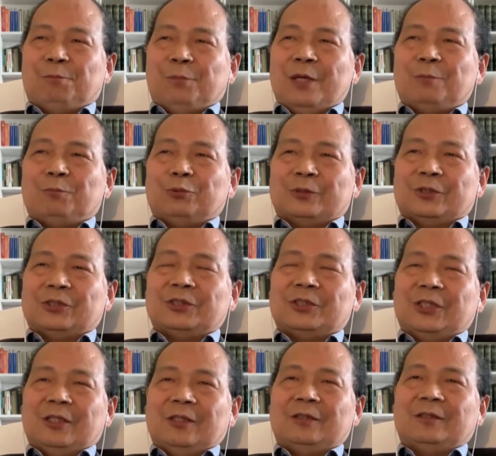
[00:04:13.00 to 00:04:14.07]
并不知
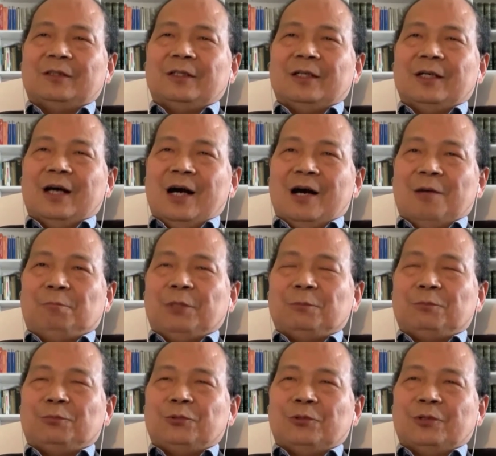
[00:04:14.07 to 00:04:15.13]
情啊，
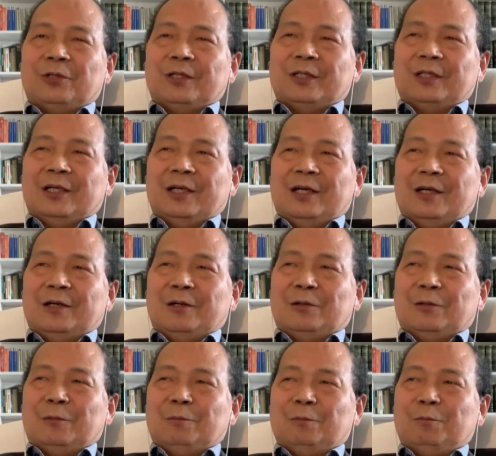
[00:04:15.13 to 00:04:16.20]
并不呃
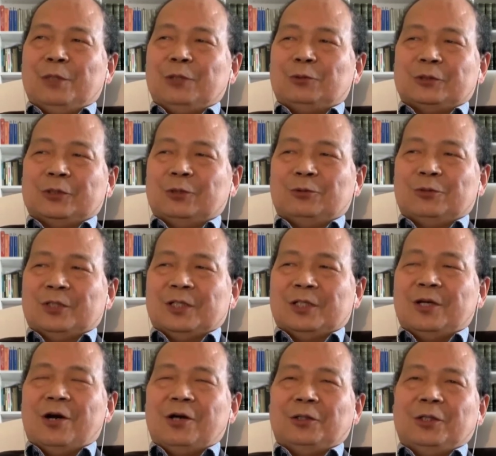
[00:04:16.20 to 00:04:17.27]
没有这种
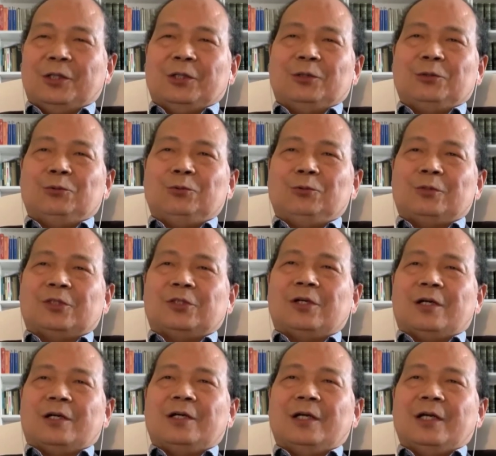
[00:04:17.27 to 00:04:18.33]
很好的预
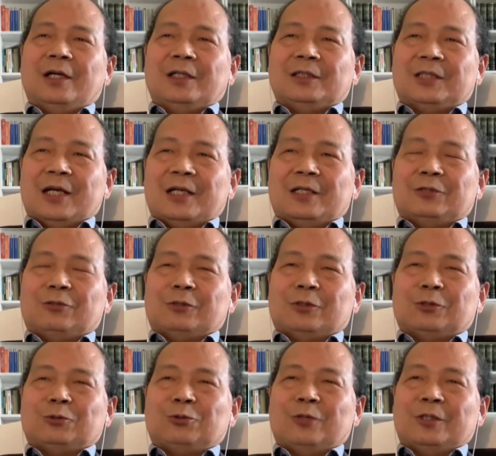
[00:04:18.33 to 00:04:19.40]
测，这样呢，就
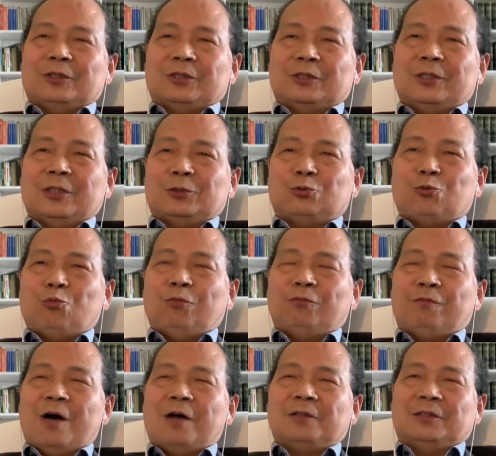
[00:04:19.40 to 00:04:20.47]
是说使得中
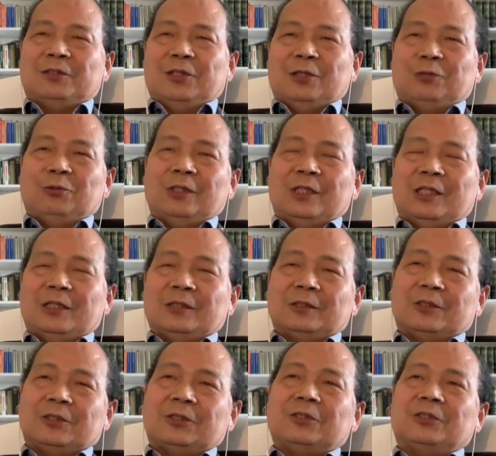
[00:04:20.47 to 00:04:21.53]
方也觉得很
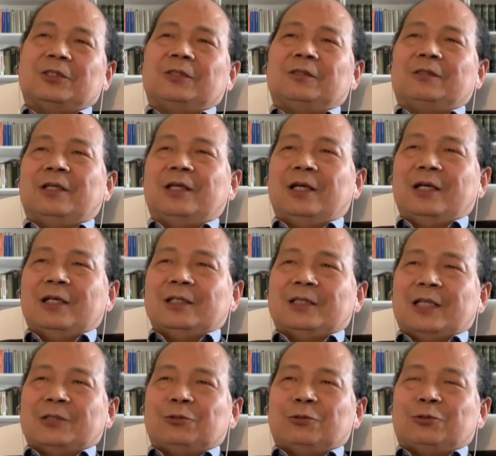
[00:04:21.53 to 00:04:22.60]
吃惊。
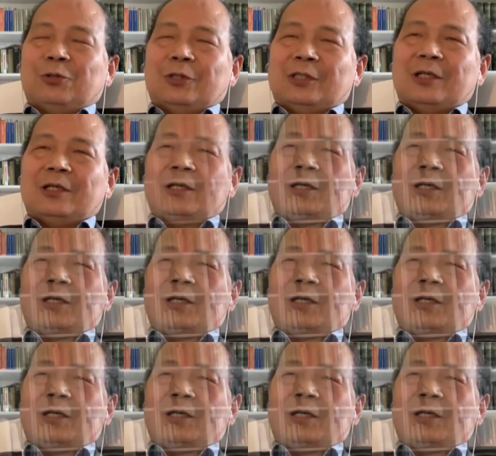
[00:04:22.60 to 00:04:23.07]
这样就决定